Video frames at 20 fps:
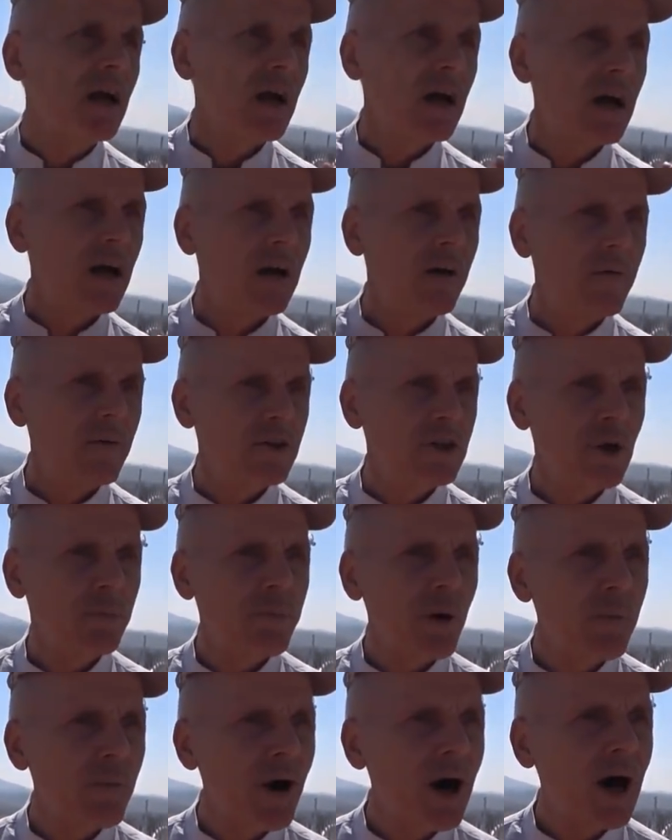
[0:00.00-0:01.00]
э,
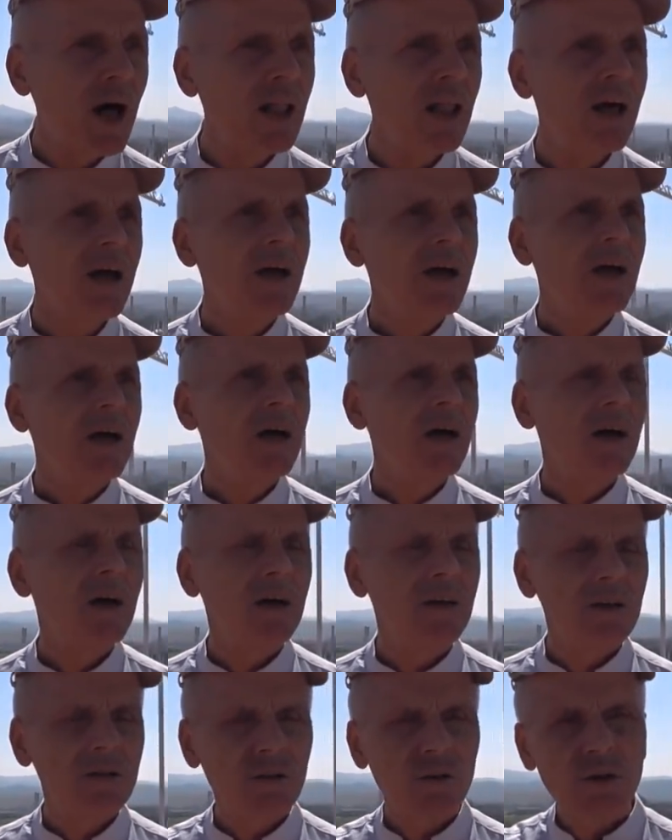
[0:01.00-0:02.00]
джапамала,
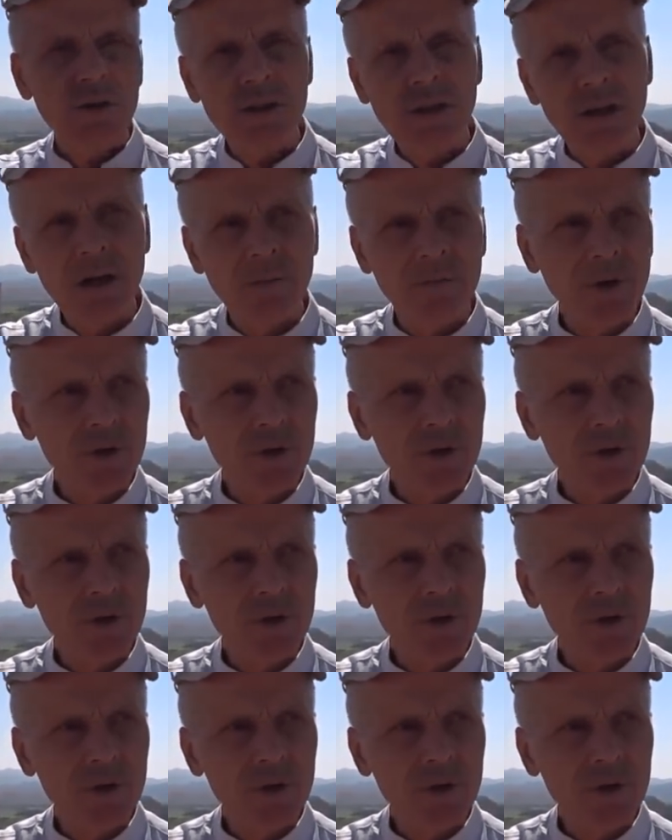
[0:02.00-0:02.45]
э, то есть э,